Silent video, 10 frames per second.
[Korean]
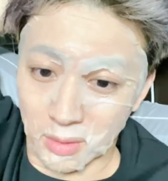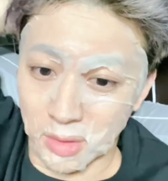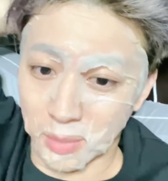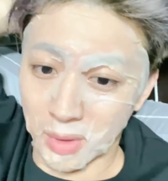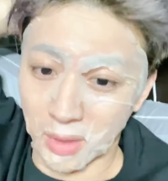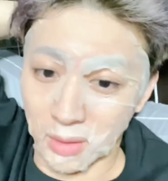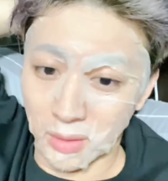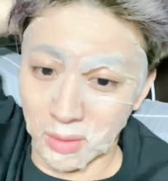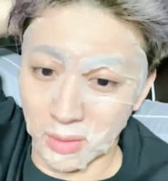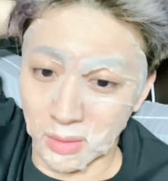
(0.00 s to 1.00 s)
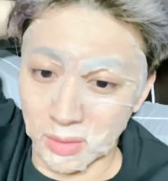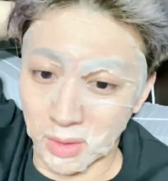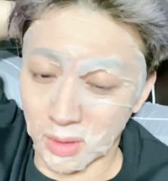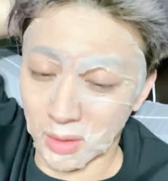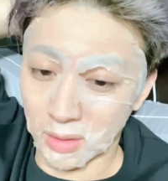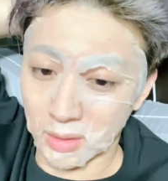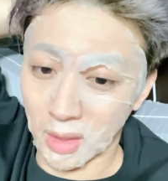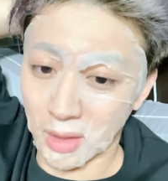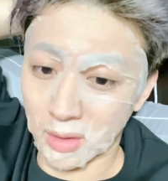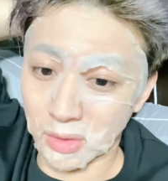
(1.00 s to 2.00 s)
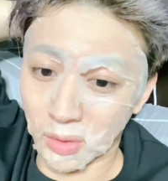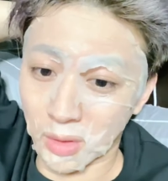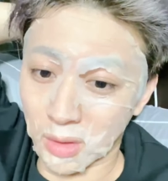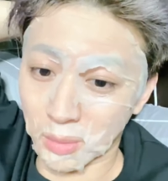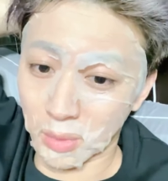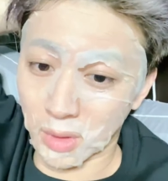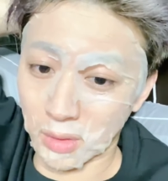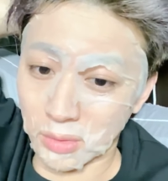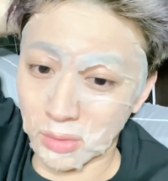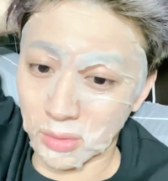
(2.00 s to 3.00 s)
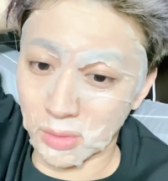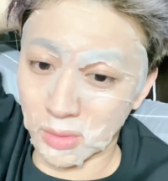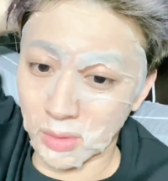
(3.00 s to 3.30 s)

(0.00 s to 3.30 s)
혹시 맞나요? 제가 나이를 정확하게 몰라가지고